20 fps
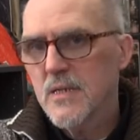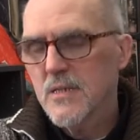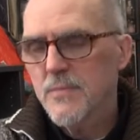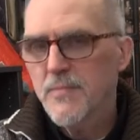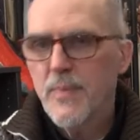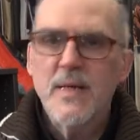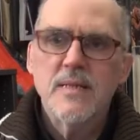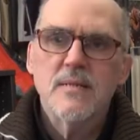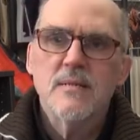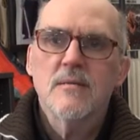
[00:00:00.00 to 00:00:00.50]
Das
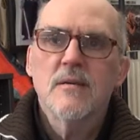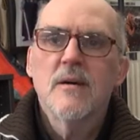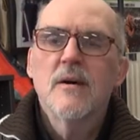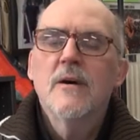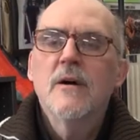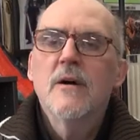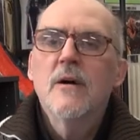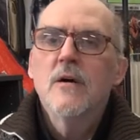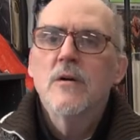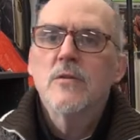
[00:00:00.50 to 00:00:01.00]
passt
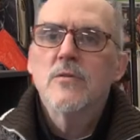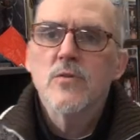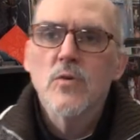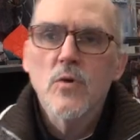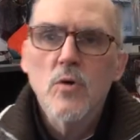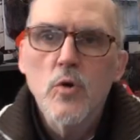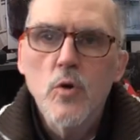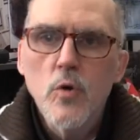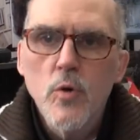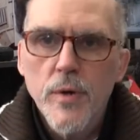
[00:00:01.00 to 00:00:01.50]

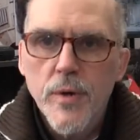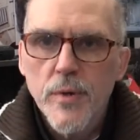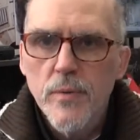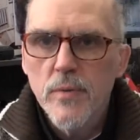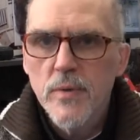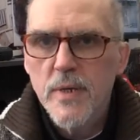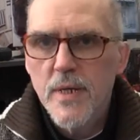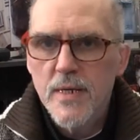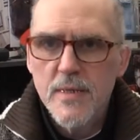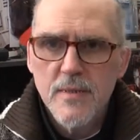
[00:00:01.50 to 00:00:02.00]
zur
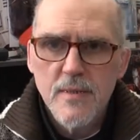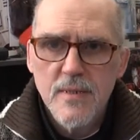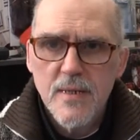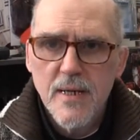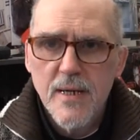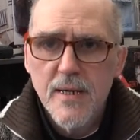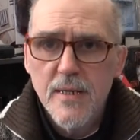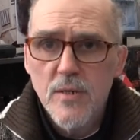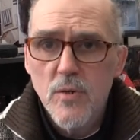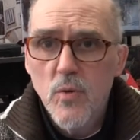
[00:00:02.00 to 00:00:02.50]

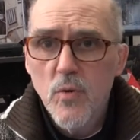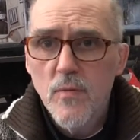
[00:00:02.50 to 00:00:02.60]
Corona-Zeit,